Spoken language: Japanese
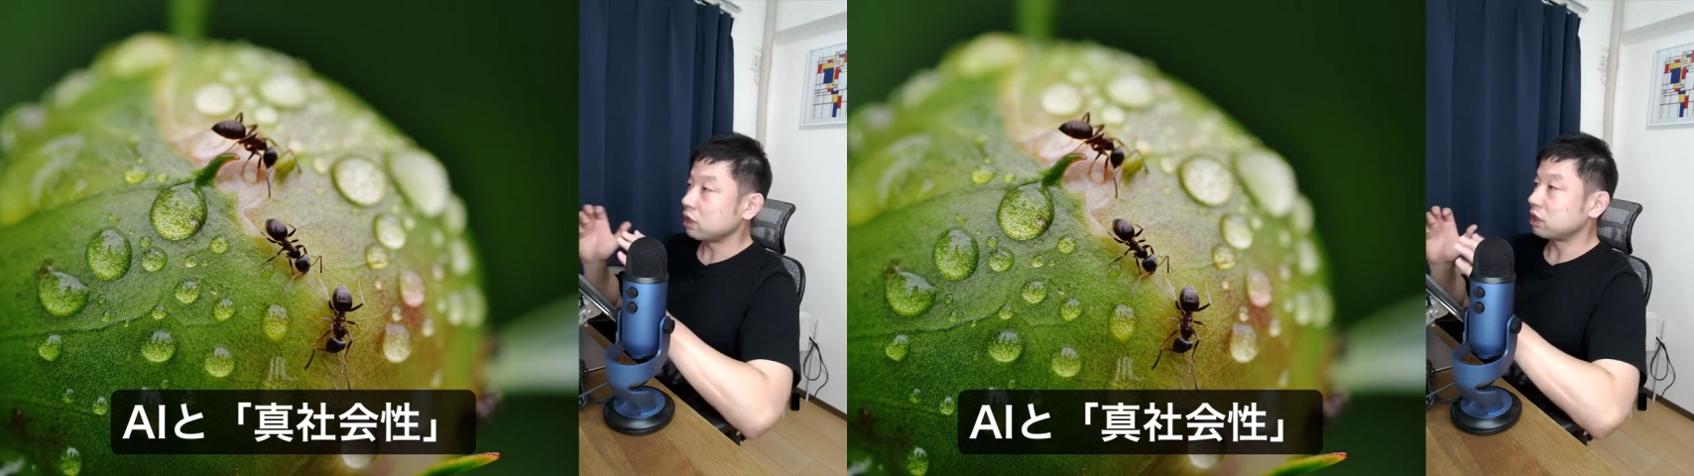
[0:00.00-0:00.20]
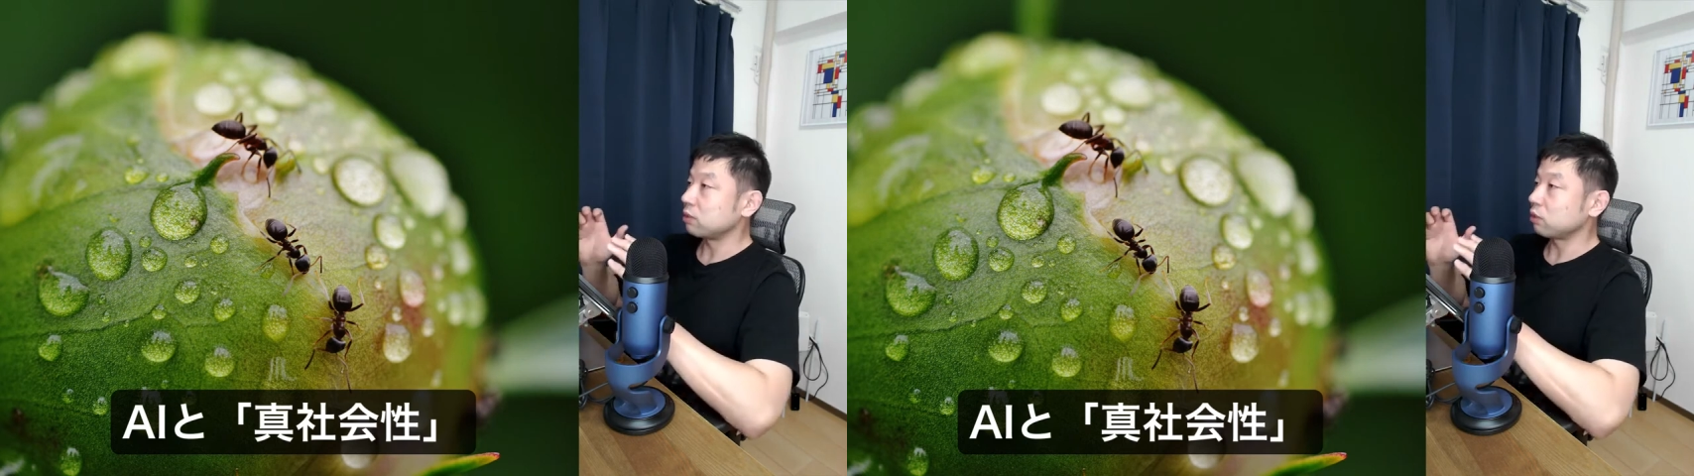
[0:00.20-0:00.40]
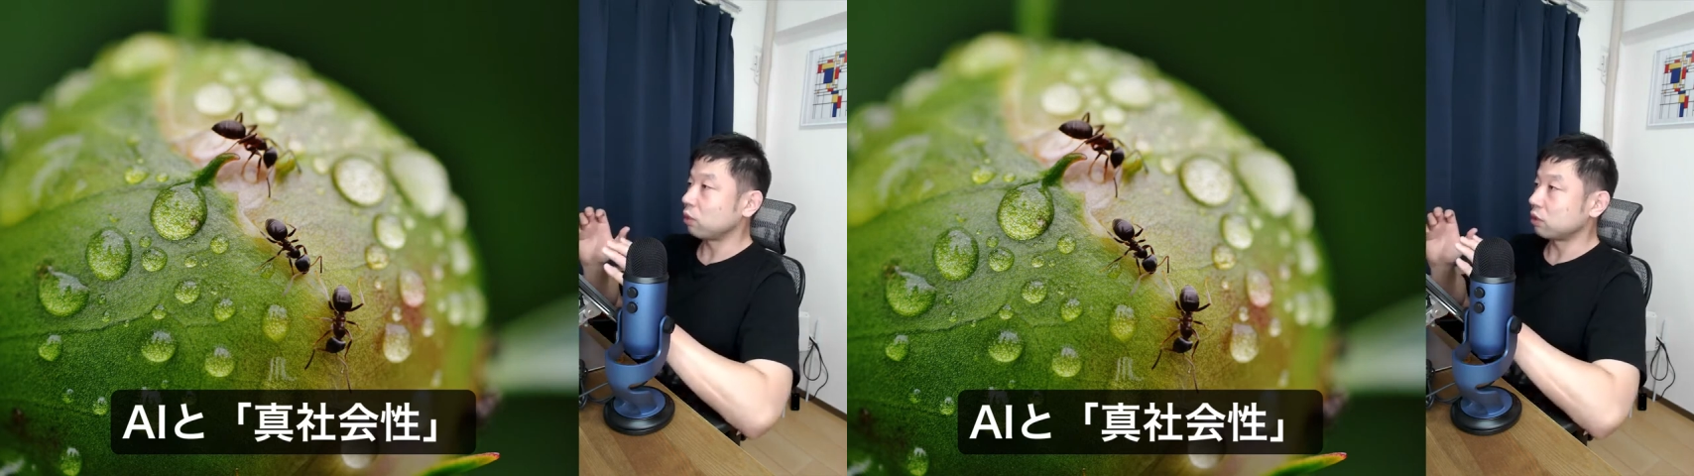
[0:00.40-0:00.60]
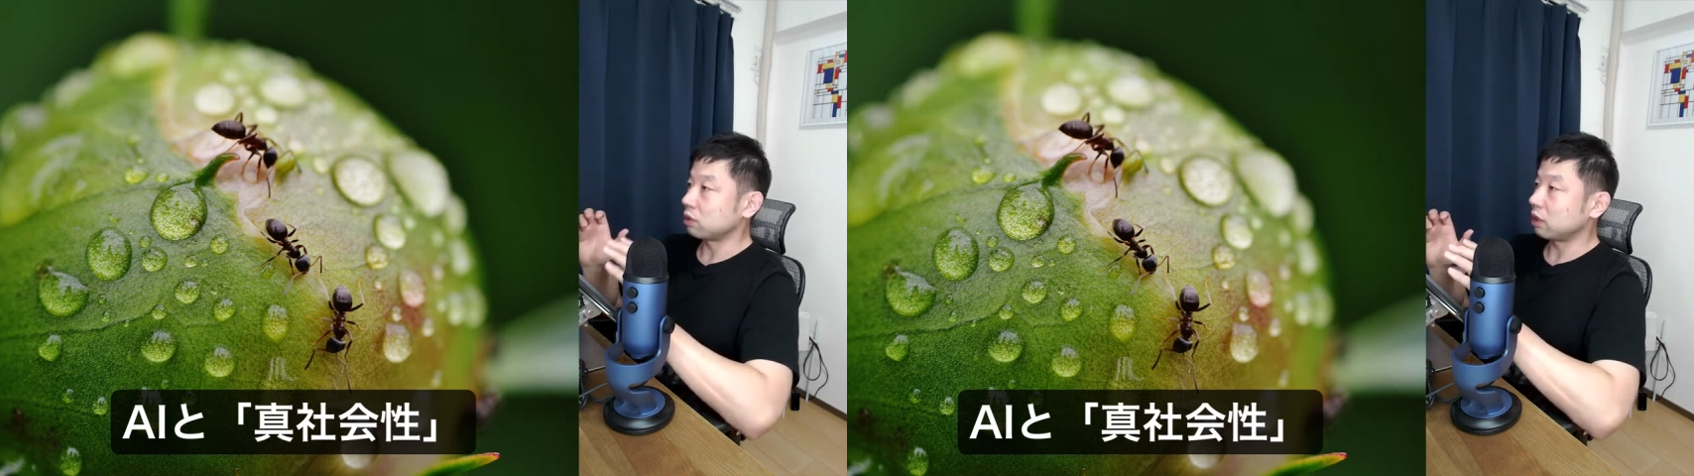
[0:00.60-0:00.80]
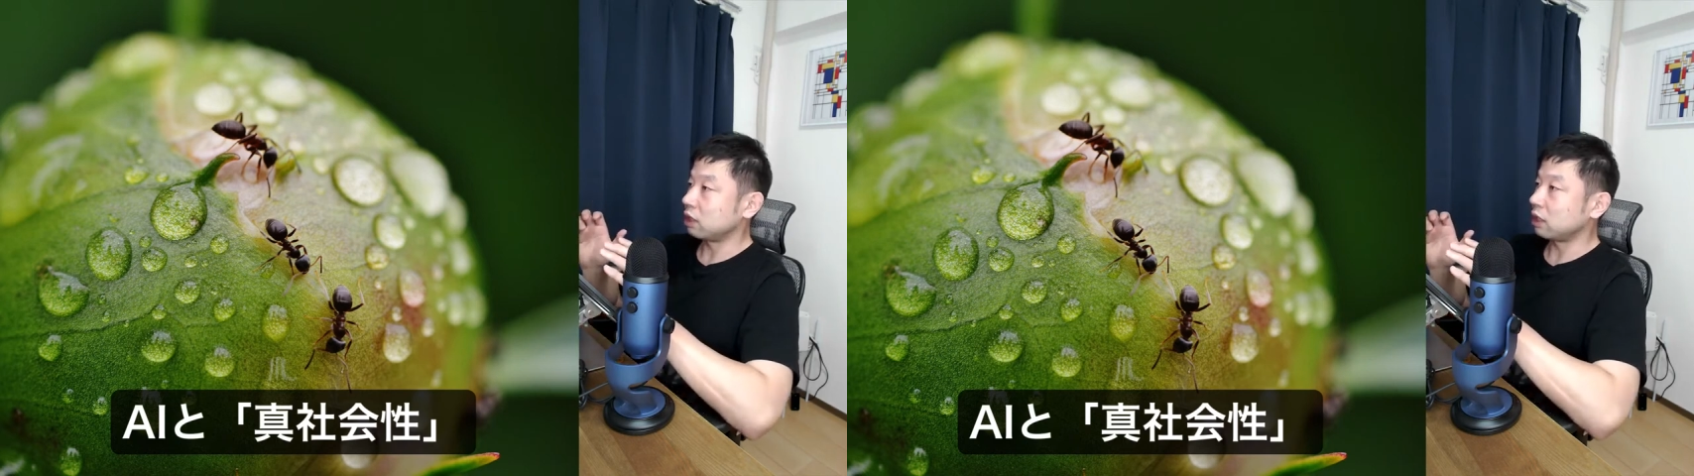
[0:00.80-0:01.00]
一部の
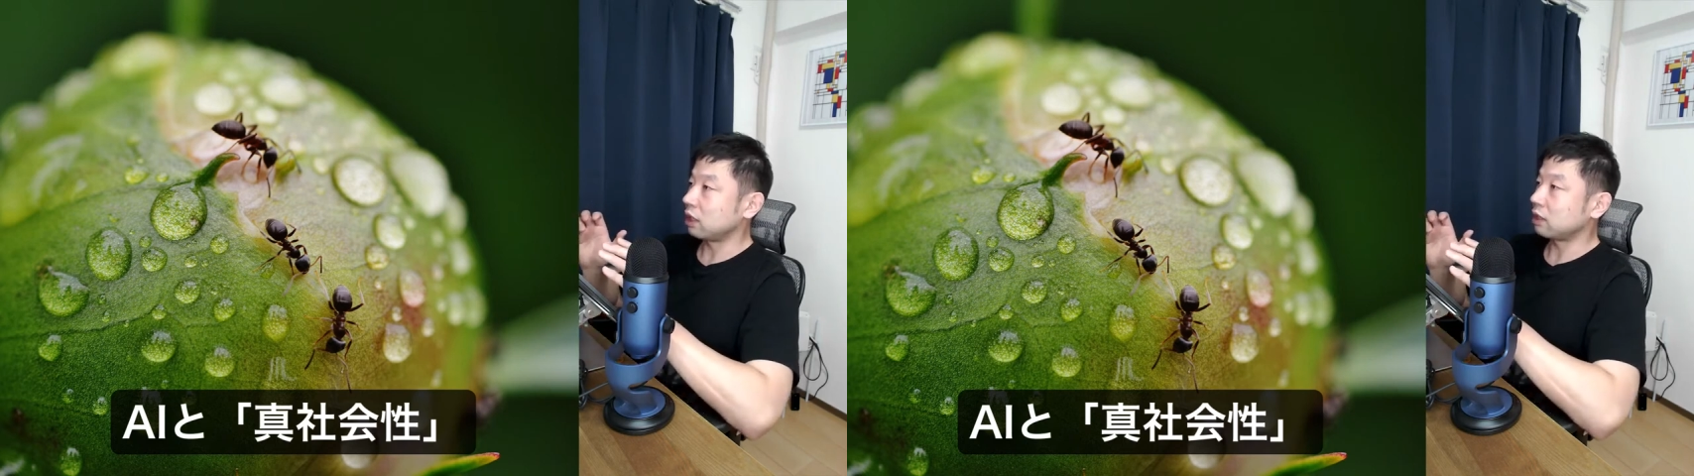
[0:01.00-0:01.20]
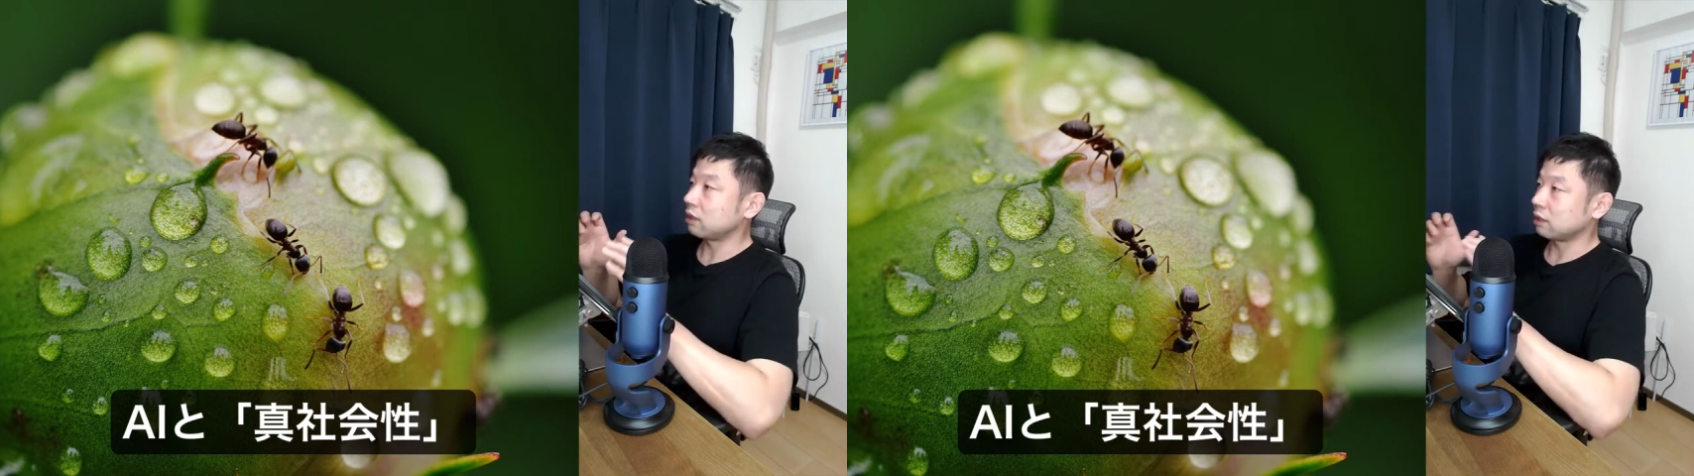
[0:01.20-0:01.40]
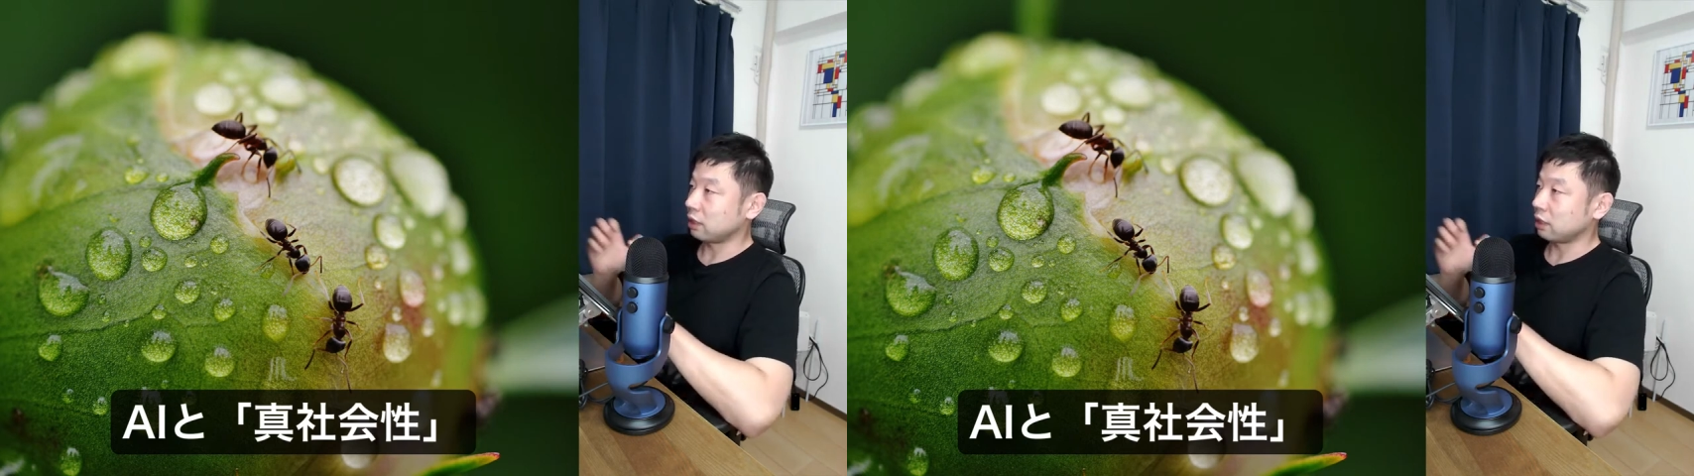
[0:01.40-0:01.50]
オスアリだけなん